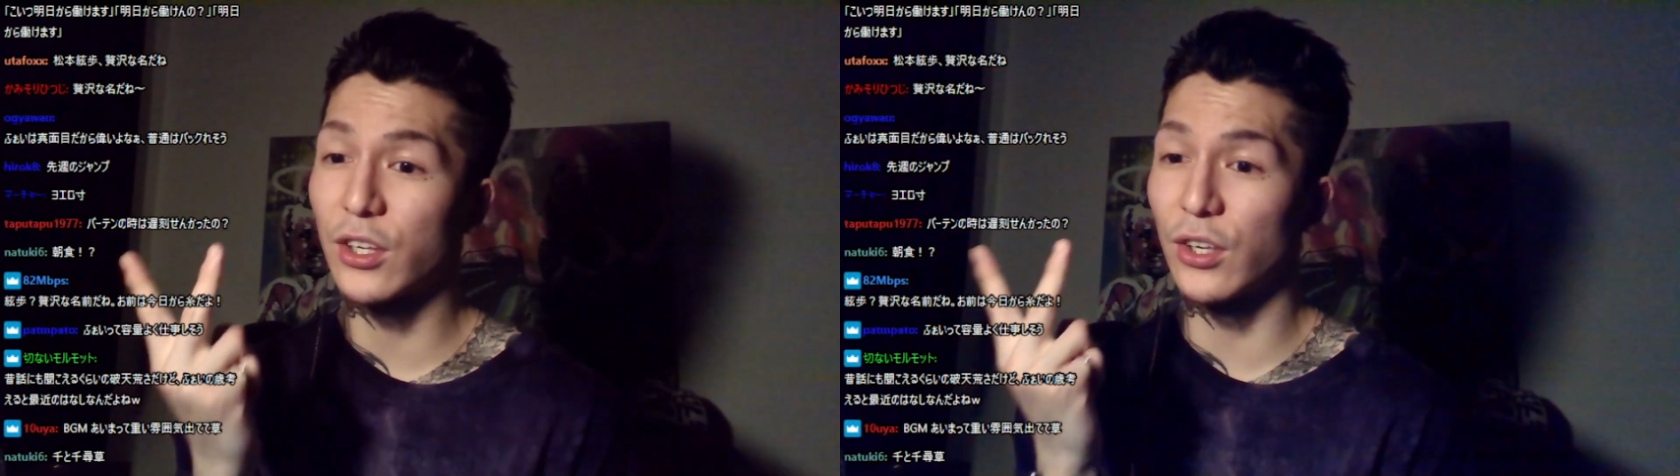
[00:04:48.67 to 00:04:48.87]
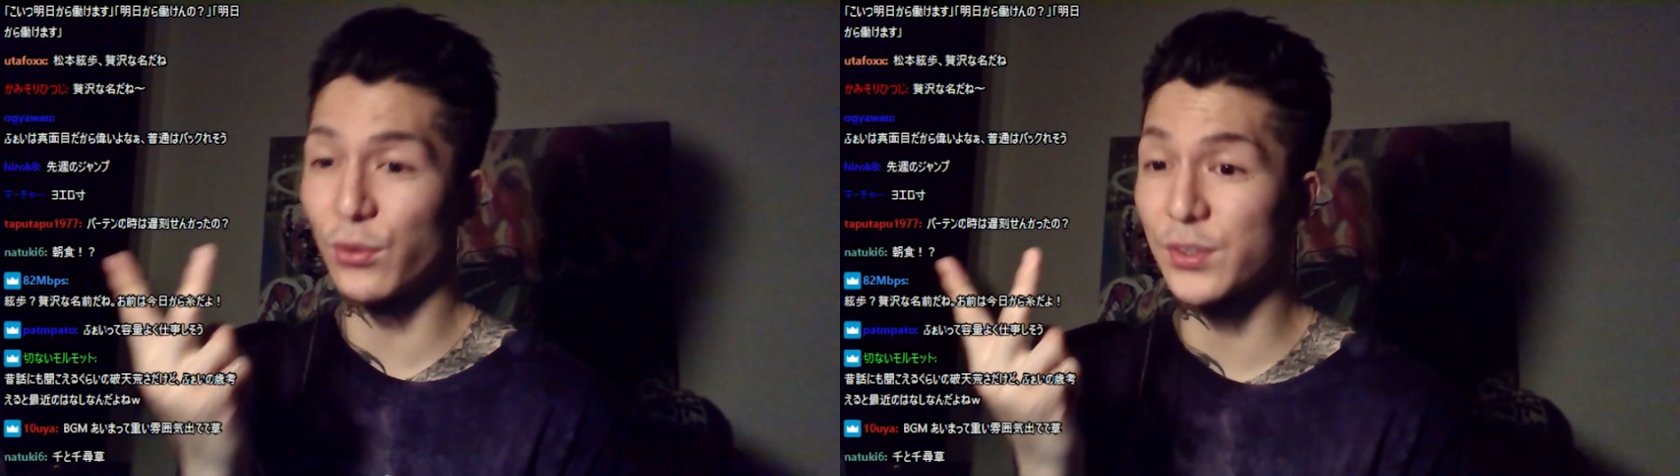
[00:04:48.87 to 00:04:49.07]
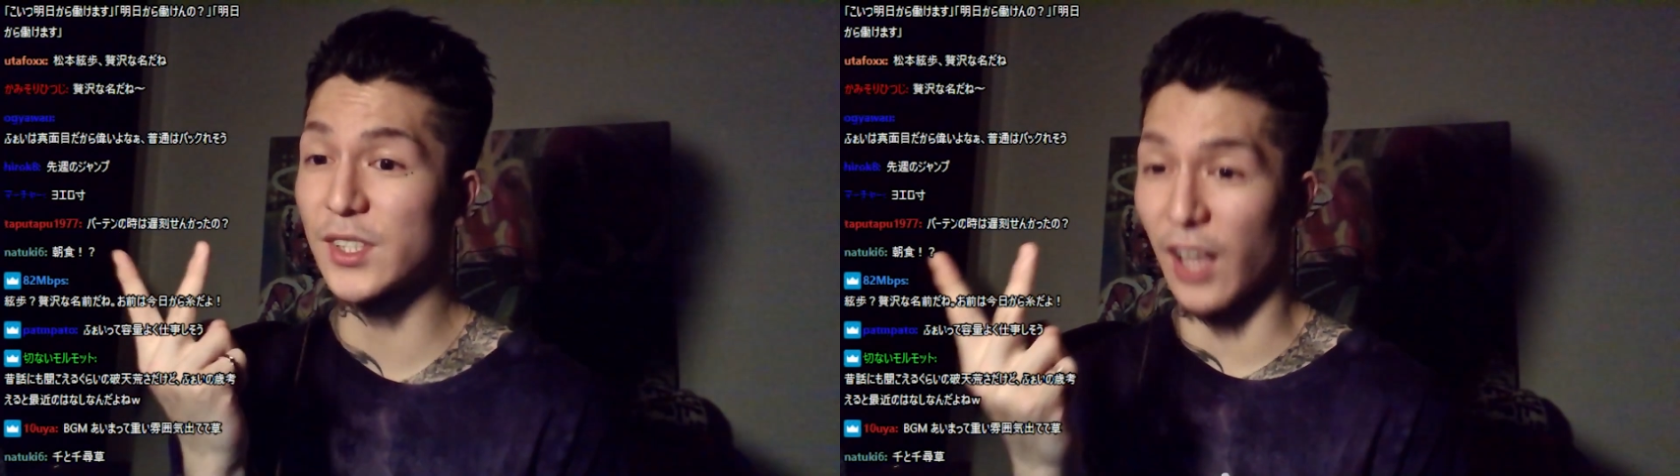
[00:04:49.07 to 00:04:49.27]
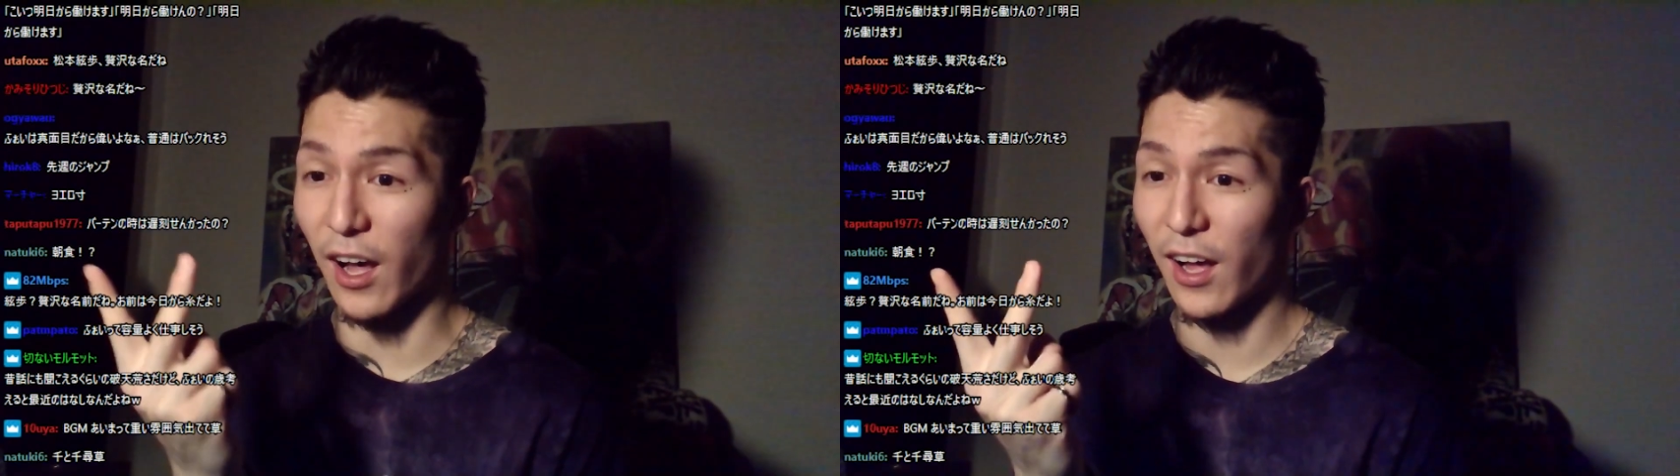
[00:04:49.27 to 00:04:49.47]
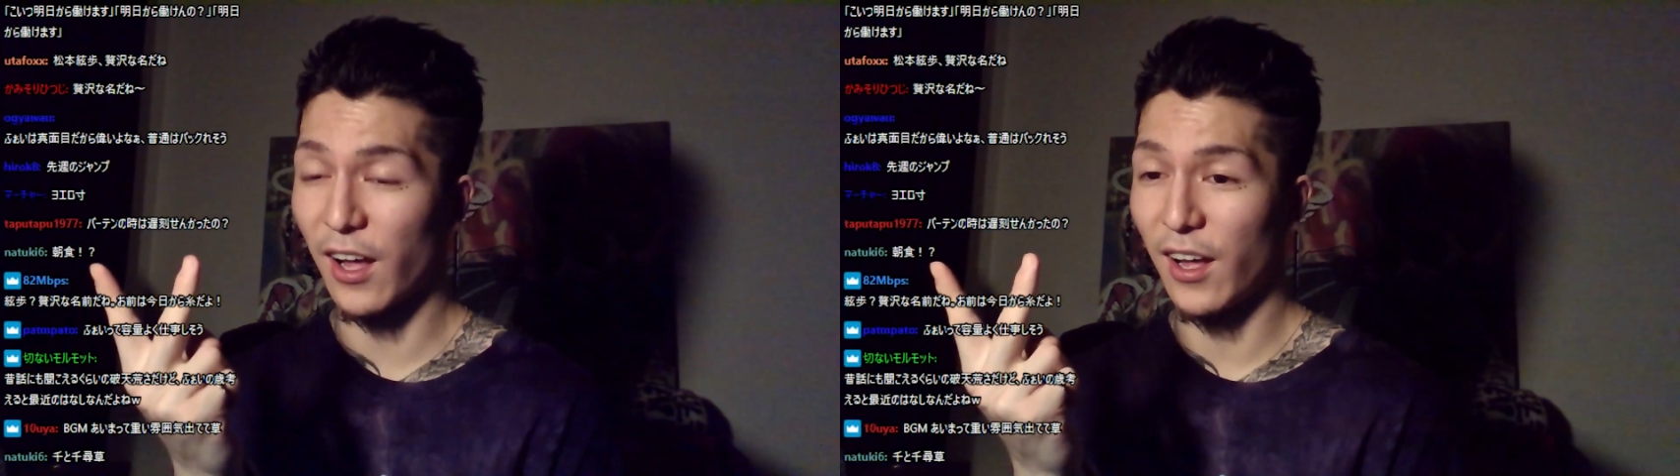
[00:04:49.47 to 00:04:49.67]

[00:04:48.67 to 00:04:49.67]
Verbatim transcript: 給2日。